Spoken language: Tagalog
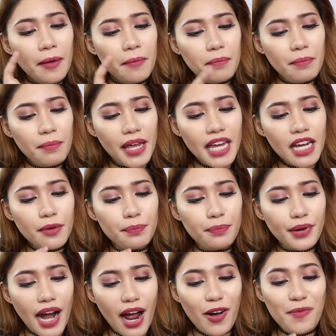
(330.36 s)
Make
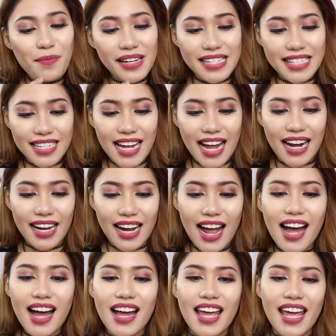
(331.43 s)
Brow
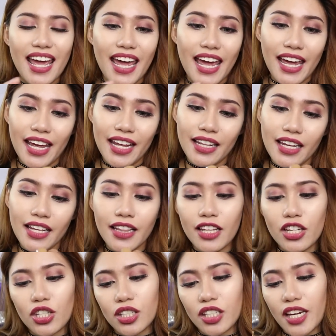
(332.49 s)
Mascara. And in
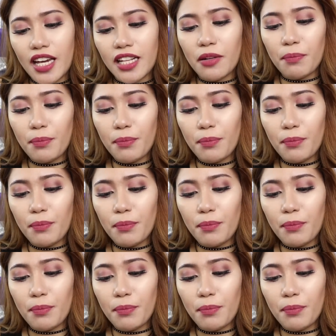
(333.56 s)
the shade